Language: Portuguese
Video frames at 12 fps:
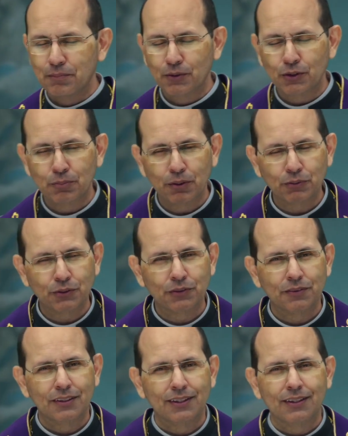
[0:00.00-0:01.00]
Meus
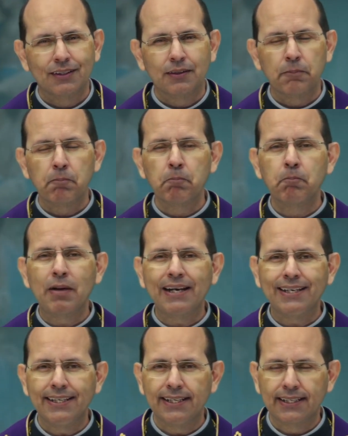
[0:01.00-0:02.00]
irmãos,
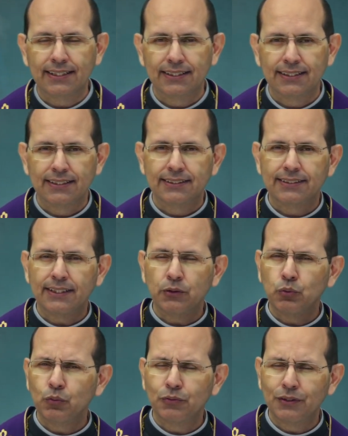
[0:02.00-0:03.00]
Maria,
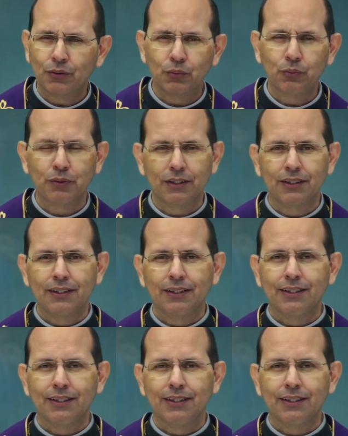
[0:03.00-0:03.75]
sem dúvida alguma,